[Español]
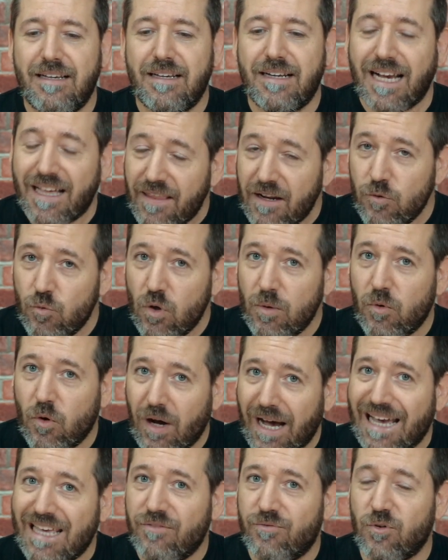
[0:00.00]
cada
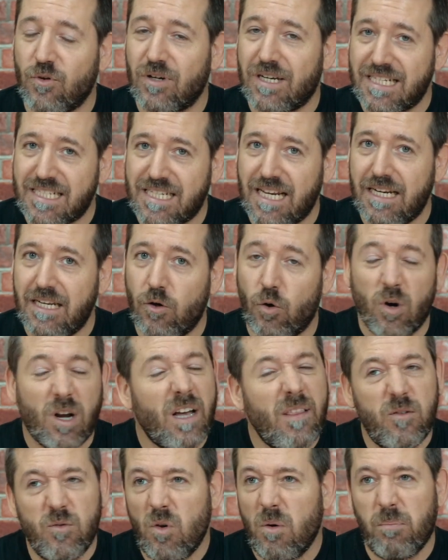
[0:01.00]
nuevo iPhone que sale o
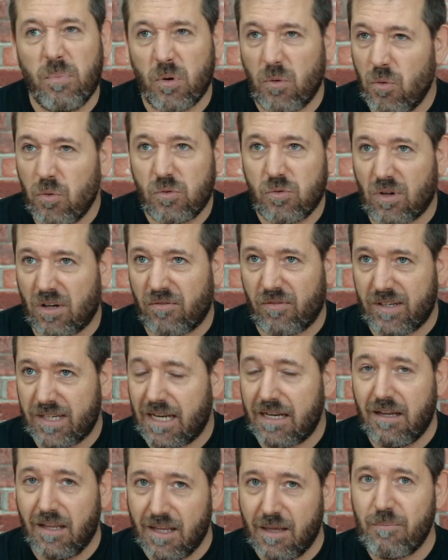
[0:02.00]
cada nuevo producto al
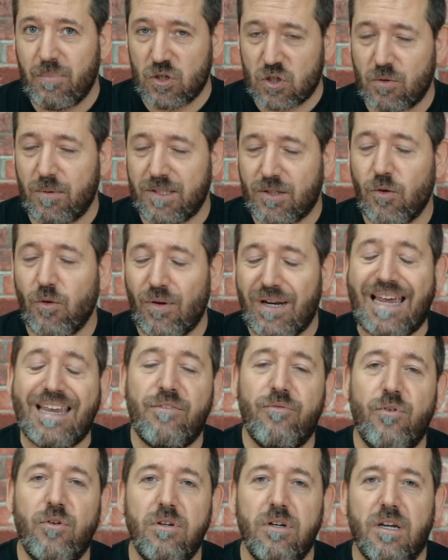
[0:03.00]
final, pero sobre todo el
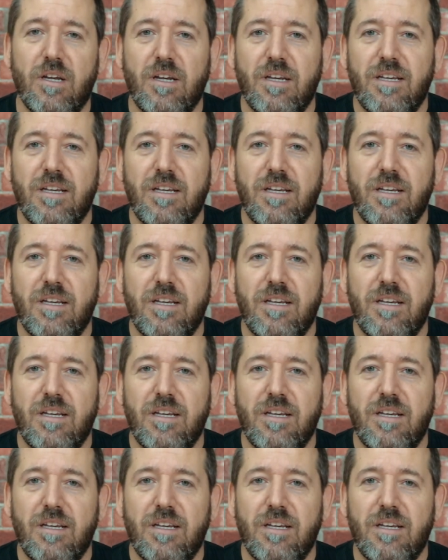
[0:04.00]
iPhone,